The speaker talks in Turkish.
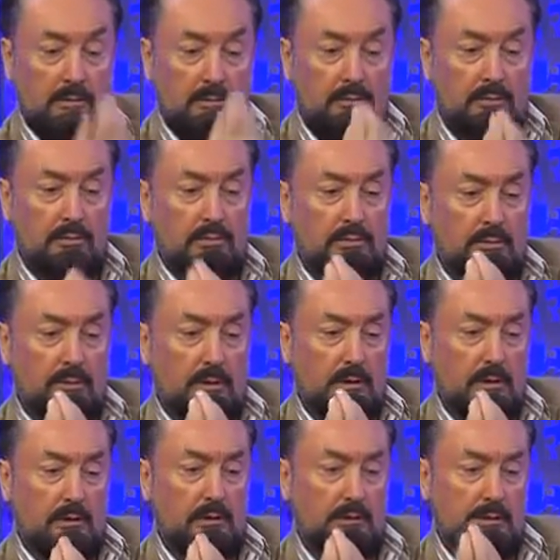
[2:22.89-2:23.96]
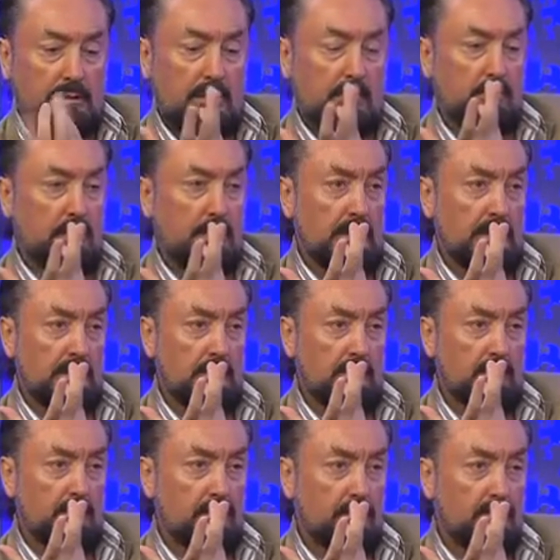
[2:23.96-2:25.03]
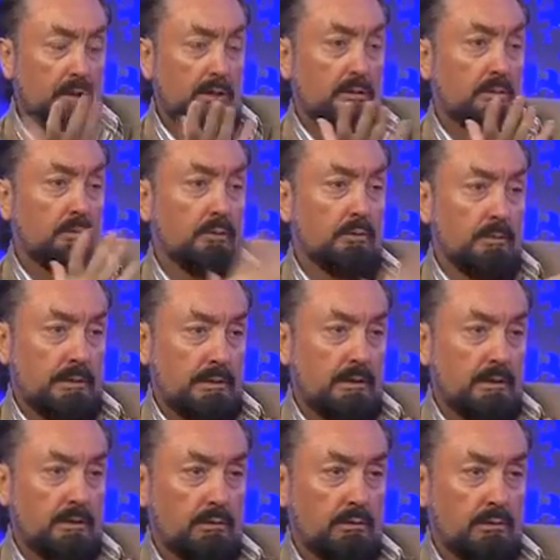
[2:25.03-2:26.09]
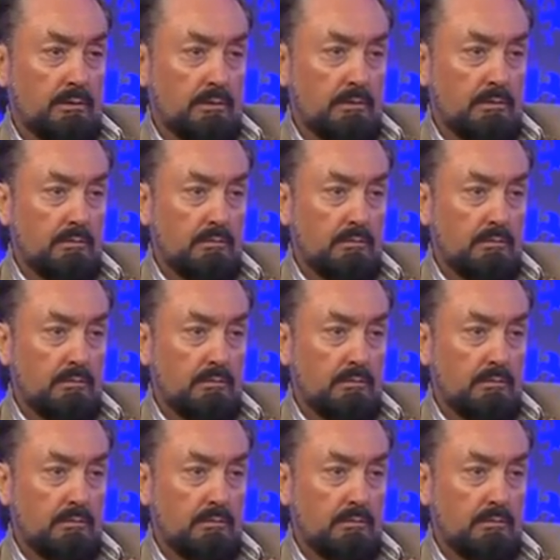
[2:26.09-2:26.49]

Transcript: Yani dürüst, akıllı, samimi bir insanın başta bulunması gerekiyor.